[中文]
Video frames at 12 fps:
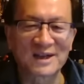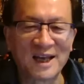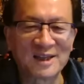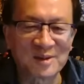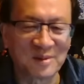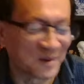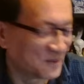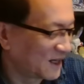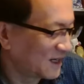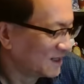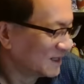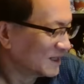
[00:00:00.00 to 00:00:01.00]
不知道该怎么
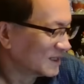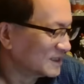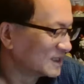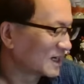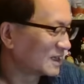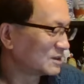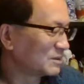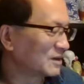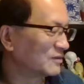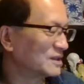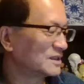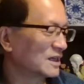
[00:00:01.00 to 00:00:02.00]
办。你看这
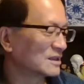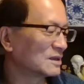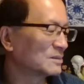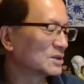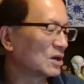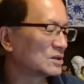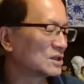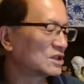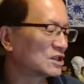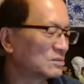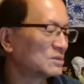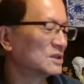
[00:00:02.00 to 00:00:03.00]
篇文章，那么到底
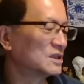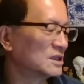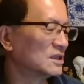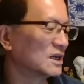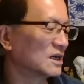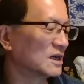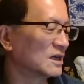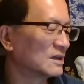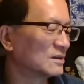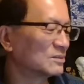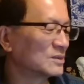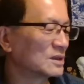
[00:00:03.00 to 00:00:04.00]
是不是真的啊？
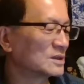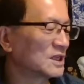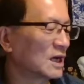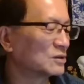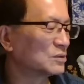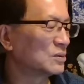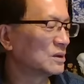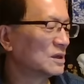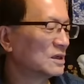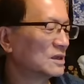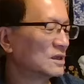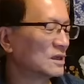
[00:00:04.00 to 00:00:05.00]
那假如
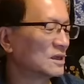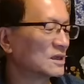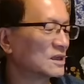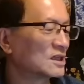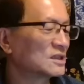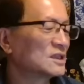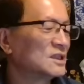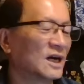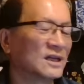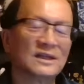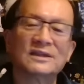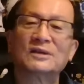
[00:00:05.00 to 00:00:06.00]
呃他是
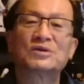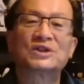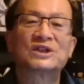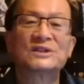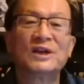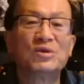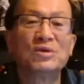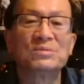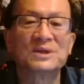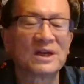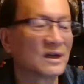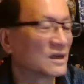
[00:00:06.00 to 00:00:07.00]
假的，那就时间对
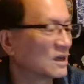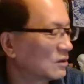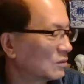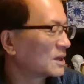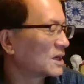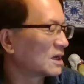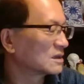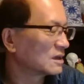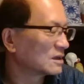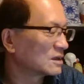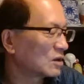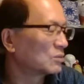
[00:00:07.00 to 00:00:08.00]
不上啊。我们看看
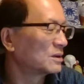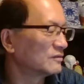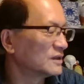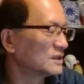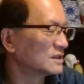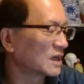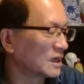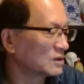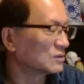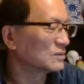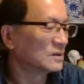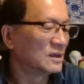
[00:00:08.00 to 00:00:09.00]
他的后边的文字，还
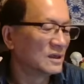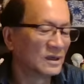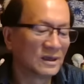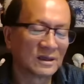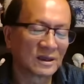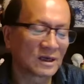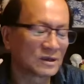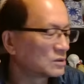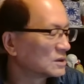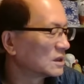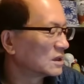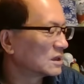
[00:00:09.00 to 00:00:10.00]
有他
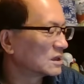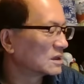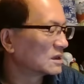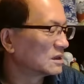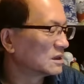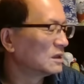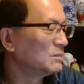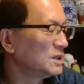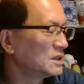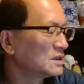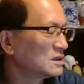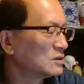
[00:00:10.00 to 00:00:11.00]
说呢，革
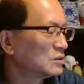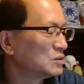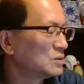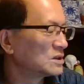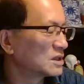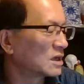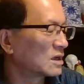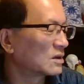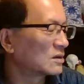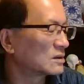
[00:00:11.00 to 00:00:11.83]
命自由军账